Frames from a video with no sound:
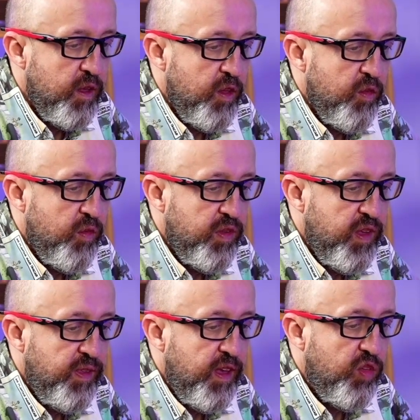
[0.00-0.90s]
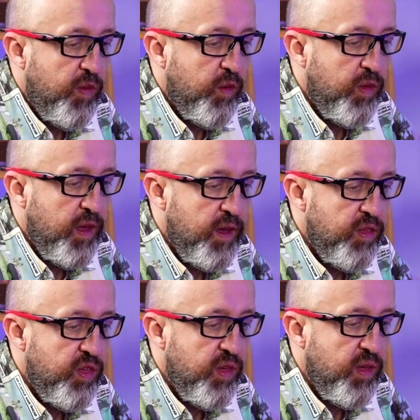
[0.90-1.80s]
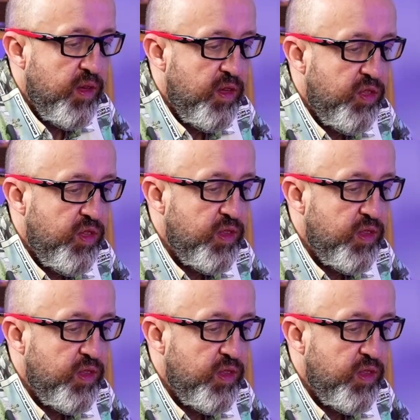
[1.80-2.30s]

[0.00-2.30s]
Você tem dificuldade de